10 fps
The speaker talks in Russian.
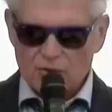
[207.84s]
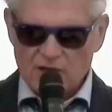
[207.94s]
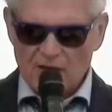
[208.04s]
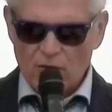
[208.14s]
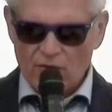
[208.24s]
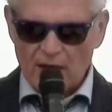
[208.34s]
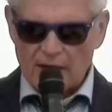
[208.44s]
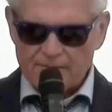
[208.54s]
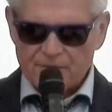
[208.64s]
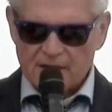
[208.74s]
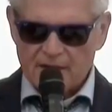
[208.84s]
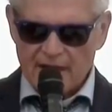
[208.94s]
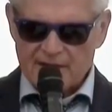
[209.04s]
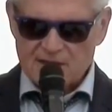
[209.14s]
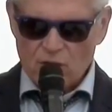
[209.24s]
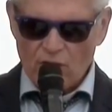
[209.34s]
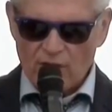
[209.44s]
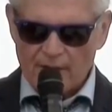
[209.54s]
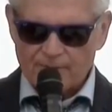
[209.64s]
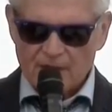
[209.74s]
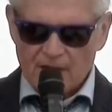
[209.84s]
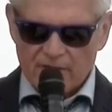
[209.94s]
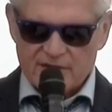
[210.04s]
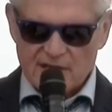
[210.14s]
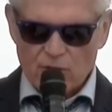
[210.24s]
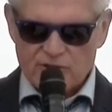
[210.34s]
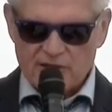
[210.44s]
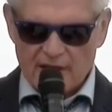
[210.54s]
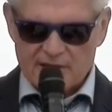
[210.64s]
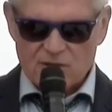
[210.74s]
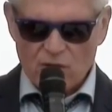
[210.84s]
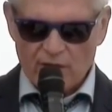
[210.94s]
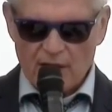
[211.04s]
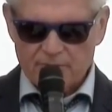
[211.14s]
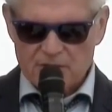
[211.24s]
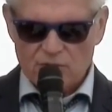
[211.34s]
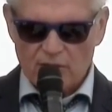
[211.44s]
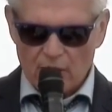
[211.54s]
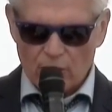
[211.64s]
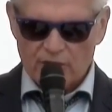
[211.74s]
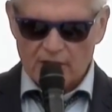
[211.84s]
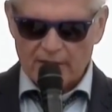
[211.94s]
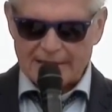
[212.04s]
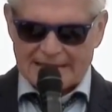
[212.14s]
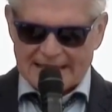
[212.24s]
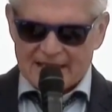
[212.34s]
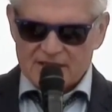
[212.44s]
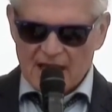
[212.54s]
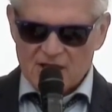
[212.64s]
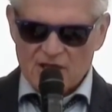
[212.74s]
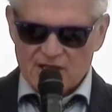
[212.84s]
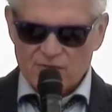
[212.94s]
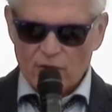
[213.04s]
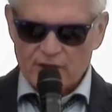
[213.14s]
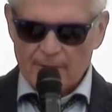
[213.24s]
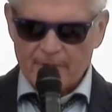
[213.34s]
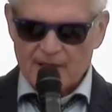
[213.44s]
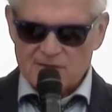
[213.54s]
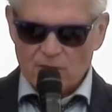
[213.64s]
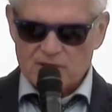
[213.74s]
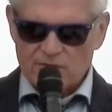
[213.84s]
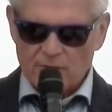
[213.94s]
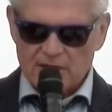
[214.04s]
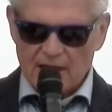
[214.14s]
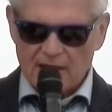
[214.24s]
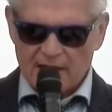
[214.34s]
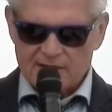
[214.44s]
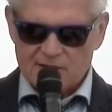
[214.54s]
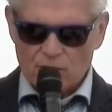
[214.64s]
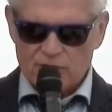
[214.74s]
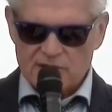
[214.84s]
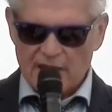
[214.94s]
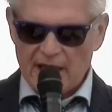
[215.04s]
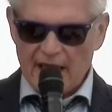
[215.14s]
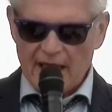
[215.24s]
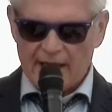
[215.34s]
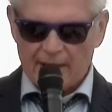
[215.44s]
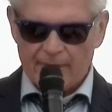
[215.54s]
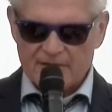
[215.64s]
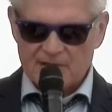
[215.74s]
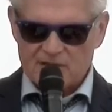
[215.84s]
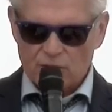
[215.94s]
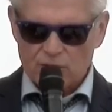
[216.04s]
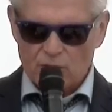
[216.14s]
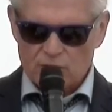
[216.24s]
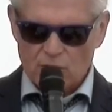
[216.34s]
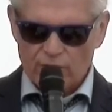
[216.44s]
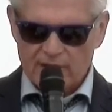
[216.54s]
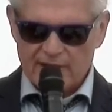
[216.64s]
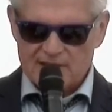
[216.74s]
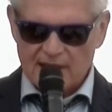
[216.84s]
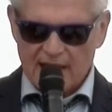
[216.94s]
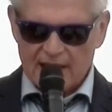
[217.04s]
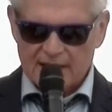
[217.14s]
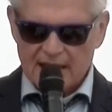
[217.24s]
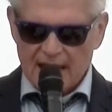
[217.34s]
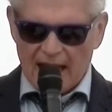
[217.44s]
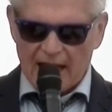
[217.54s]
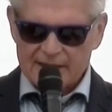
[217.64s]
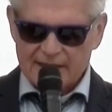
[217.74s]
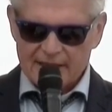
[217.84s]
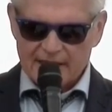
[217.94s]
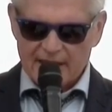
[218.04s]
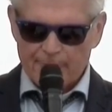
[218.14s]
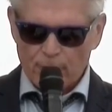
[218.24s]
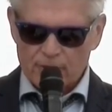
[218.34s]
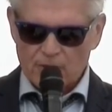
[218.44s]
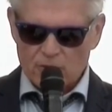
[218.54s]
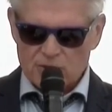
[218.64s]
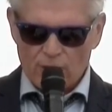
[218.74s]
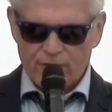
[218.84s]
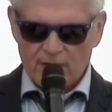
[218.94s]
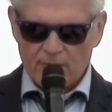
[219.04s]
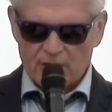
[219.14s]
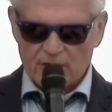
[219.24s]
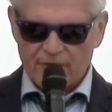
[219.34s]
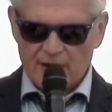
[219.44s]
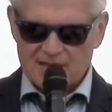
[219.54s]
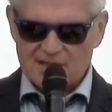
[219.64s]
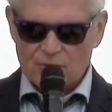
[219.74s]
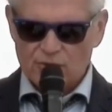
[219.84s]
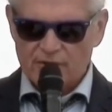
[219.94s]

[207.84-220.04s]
грузового, городского, высокоскоростного междугородного – также освоено производство металлоконструкций и композиционных узлов для эстакад, анкерных и опорных узлов, элементов рельсо